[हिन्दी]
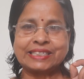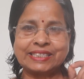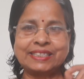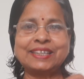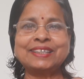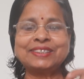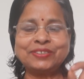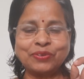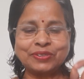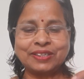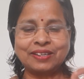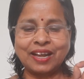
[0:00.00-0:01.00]
चीखती
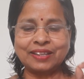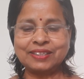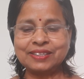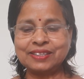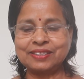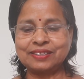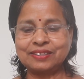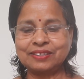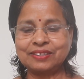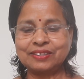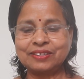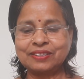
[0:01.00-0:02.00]
और चिल्लाती थी
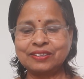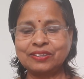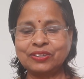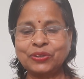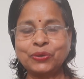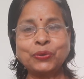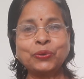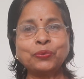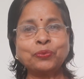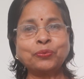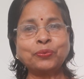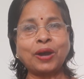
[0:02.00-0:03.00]

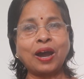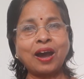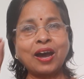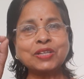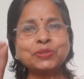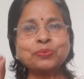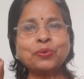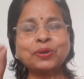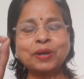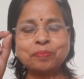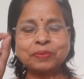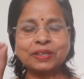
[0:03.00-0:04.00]
वो आज वो
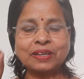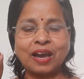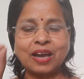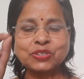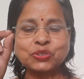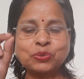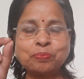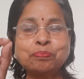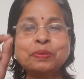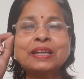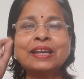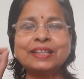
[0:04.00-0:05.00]
गम के आंसू
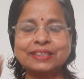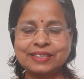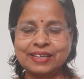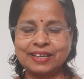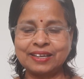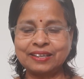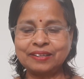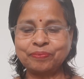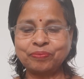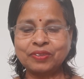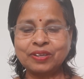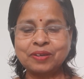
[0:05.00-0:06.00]
पी लेती हैं
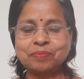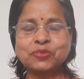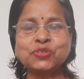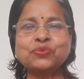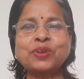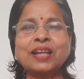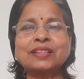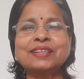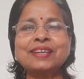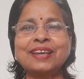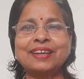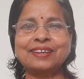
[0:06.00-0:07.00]

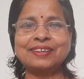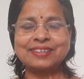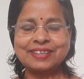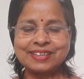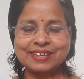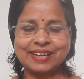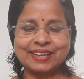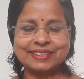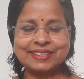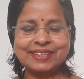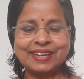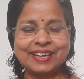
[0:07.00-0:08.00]
मुस्कुराती हैं
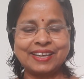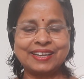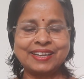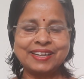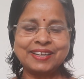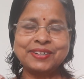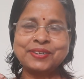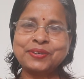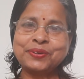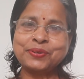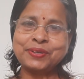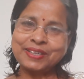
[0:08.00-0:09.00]
कहती हैं
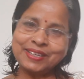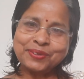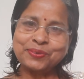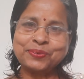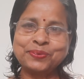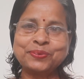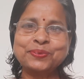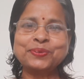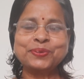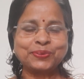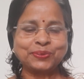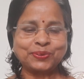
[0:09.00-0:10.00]
ठीक हूँ
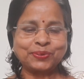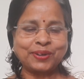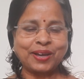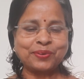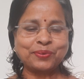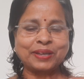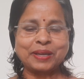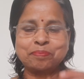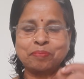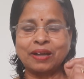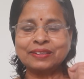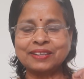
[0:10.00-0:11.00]
थोड़ा रुक के
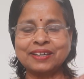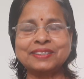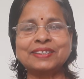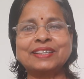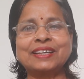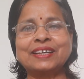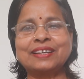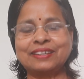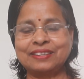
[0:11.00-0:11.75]
बात करती हैं